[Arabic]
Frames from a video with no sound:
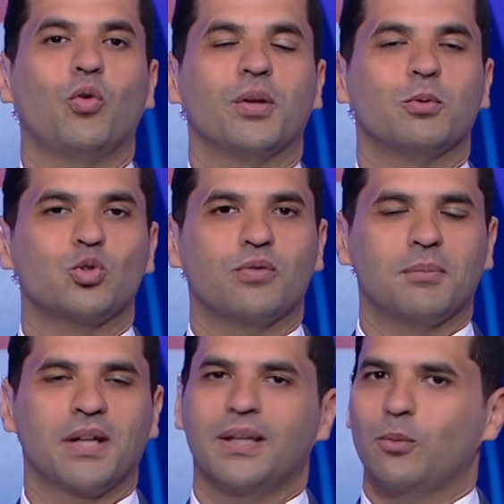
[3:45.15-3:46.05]
كنا بنشوفه
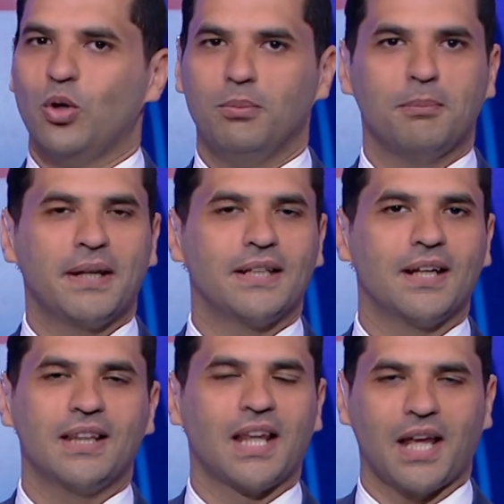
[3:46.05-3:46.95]
قبل كده بنروح من بدري
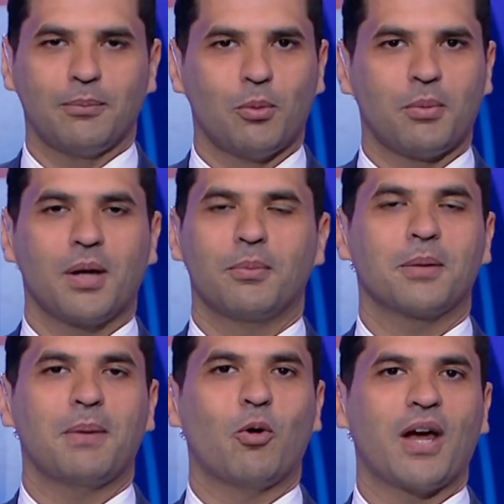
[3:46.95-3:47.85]
جدا قبل المباراه
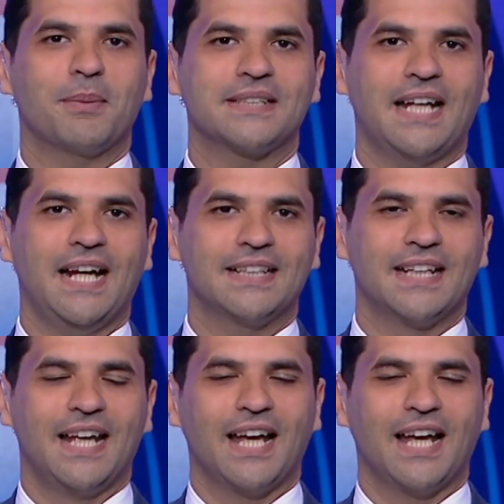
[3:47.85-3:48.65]
باربع وخمس ساعات